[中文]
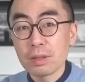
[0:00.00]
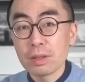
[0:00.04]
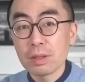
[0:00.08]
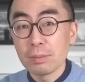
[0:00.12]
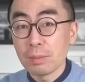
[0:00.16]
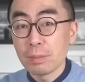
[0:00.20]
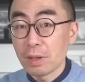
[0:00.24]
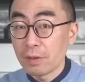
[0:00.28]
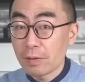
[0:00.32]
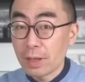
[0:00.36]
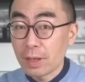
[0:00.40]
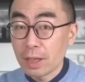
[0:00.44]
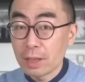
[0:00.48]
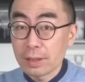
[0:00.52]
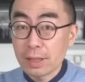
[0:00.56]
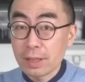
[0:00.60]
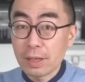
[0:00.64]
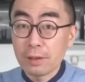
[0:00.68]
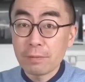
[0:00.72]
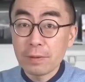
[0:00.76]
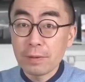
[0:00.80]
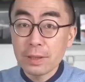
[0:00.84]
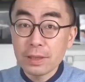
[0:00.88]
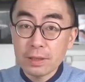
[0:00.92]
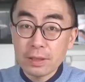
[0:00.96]
程师萌发了
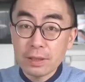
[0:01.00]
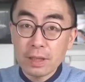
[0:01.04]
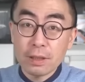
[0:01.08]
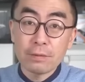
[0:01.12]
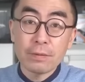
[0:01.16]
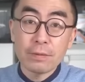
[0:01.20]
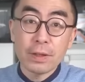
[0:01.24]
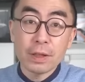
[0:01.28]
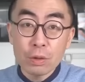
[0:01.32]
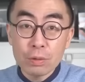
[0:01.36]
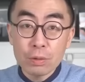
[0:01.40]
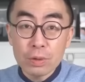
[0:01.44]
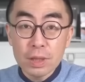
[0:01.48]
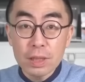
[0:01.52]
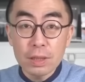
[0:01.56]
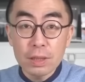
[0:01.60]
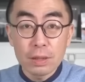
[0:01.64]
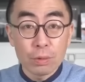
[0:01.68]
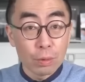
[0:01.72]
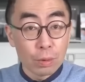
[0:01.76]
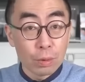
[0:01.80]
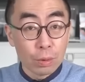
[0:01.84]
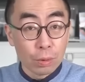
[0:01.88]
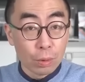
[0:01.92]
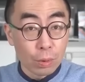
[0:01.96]
将飞机上的发动
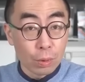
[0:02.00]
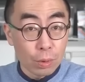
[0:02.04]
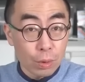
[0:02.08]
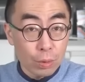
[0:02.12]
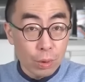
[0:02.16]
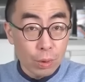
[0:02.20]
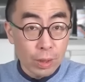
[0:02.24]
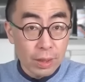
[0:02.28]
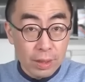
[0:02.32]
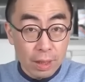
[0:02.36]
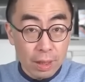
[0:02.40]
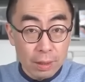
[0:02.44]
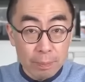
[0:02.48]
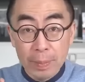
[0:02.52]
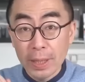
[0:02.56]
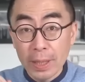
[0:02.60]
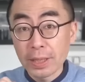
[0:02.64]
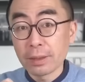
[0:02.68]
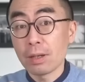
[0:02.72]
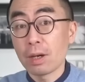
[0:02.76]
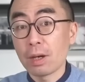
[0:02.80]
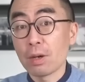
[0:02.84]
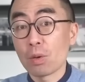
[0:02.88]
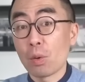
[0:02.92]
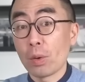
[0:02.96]
机与螺旋桨
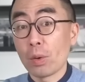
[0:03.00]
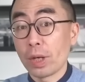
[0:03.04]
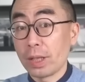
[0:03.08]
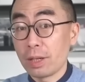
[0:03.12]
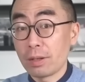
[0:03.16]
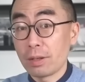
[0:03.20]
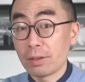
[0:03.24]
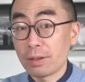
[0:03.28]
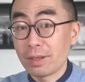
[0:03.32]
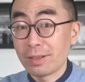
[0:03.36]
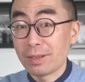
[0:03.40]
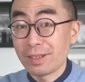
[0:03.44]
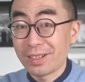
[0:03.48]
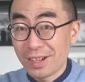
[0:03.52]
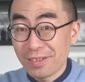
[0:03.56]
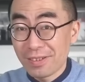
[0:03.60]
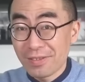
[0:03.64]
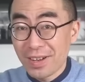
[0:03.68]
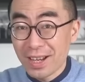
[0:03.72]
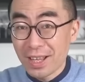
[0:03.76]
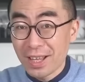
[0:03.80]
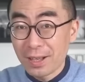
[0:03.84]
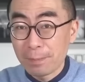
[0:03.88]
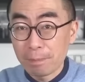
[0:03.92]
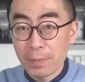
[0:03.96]
搬到轨道上的
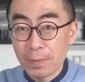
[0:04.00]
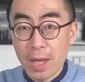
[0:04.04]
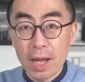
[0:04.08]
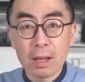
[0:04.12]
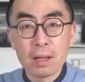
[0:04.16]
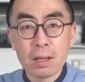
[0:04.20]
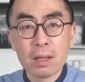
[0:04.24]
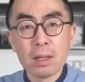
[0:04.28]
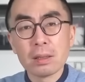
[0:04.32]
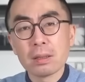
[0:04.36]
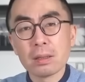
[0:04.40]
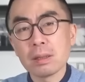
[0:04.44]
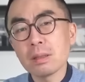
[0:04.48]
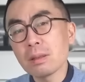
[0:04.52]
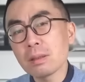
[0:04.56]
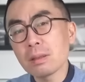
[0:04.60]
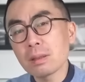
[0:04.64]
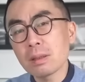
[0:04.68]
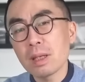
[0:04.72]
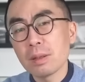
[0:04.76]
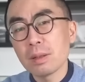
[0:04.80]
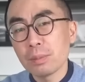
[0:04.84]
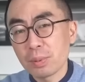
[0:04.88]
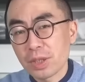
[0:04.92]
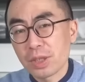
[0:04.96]
想法了。哎，其
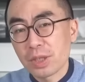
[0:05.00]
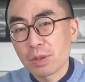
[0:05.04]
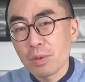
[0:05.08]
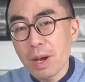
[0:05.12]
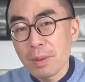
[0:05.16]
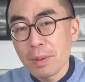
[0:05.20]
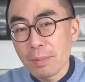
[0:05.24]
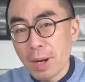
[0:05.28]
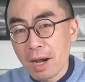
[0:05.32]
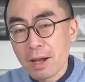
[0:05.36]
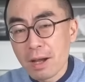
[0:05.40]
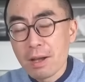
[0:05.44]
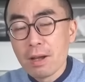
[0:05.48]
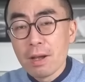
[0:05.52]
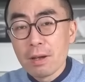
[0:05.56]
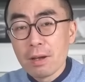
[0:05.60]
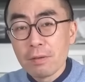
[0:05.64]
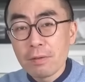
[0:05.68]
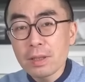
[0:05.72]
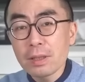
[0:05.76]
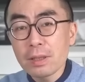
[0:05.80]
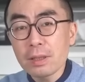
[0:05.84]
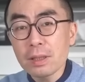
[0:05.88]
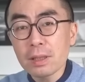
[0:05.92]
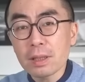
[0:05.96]
实这也不奇怪嘛，
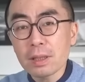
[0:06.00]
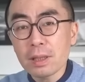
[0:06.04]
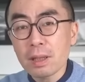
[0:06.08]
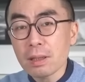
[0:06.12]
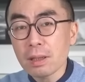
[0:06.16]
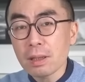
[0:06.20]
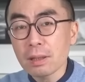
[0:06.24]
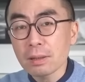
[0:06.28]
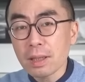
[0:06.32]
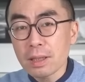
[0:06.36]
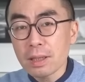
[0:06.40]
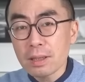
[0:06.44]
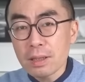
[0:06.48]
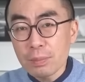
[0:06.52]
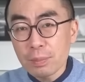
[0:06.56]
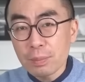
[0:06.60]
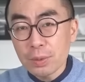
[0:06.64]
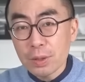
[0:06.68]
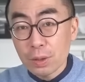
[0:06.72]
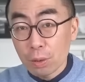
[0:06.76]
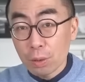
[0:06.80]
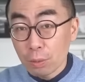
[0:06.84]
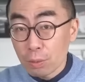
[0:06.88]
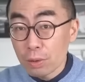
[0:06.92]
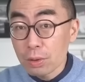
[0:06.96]
飞机刚刚诞
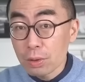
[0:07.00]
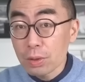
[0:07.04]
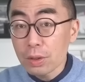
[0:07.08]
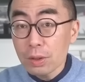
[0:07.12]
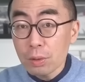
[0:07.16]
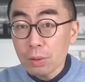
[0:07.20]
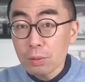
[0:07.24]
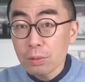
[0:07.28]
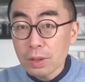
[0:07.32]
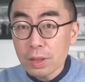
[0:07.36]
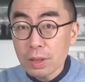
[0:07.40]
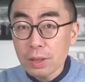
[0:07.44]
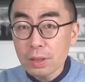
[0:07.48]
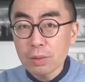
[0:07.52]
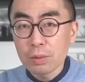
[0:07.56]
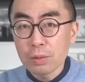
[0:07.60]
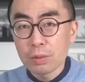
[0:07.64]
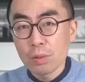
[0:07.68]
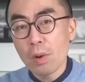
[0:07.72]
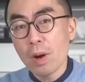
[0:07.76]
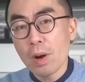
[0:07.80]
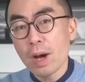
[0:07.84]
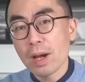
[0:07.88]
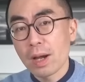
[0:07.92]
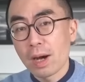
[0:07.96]
生不久，是又新
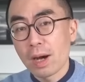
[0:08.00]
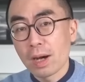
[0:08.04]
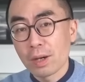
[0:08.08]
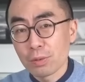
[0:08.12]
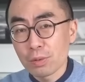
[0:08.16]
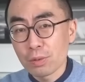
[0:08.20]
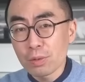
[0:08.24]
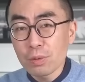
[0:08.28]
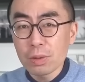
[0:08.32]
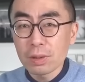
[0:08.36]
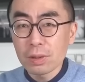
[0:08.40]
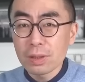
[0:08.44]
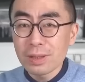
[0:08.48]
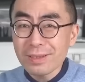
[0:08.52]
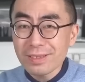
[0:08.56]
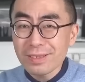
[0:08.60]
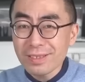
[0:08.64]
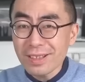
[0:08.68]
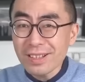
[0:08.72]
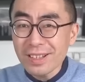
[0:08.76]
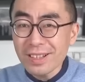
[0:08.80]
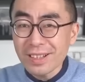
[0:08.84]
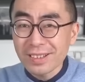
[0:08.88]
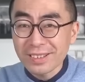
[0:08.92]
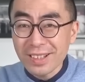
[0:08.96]
又快啊。如果
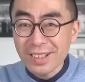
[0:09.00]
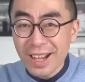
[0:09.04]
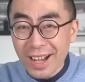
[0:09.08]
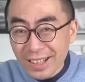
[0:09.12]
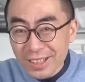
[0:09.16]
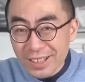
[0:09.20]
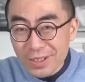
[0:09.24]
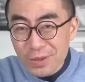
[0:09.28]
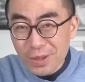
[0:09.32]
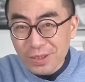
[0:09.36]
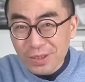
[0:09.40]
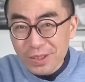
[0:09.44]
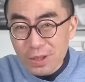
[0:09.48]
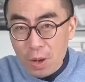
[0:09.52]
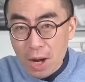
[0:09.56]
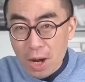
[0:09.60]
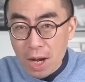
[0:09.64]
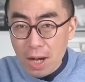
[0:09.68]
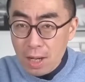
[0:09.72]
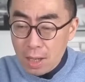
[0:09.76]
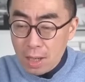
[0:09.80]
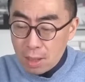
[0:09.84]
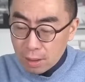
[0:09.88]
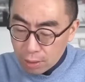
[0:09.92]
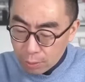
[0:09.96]
能沾点它的光的
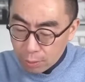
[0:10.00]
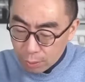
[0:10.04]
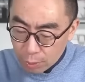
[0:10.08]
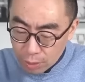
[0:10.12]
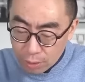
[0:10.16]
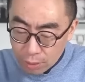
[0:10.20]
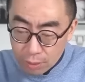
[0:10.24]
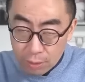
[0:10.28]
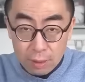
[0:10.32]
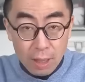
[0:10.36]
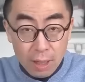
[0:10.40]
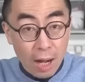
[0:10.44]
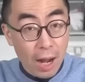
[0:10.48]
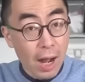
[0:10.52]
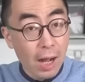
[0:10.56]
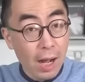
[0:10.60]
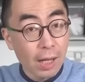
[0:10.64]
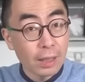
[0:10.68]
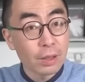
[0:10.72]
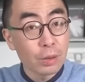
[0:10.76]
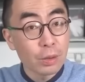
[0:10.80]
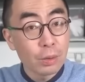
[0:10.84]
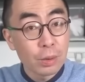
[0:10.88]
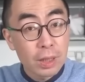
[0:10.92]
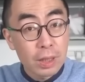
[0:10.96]
话，是不是
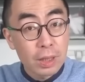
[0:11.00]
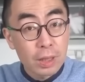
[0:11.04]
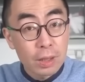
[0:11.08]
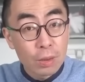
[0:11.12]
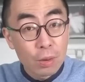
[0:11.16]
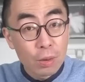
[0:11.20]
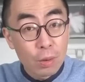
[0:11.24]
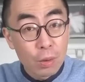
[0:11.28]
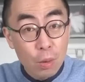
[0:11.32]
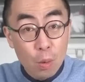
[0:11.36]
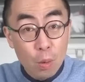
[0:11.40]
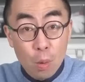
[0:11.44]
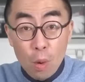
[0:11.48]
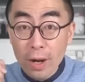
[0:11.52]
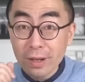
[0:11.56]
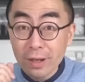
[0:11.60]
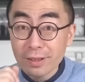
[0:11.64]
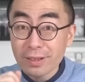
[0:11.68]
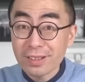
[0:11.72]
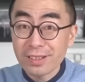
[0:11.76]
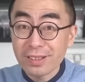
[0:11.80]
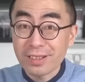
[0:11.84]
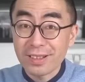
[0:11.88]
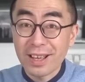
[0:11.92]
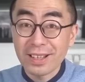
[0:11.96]
啥都能够
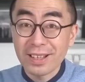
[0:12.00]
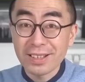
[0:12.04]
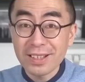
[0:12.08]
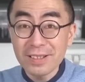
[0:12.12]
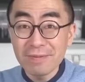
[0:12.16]
快得起